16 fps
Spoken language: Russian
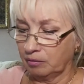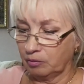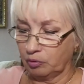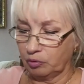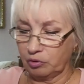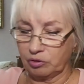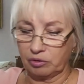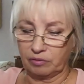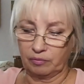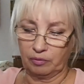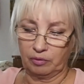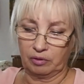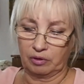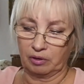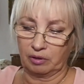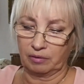То есть
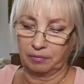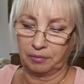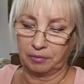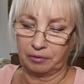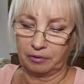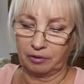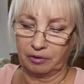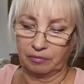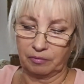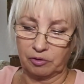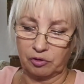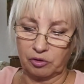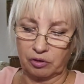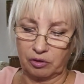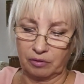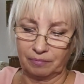вот так вот,
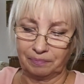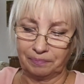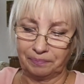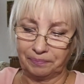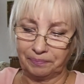девочки.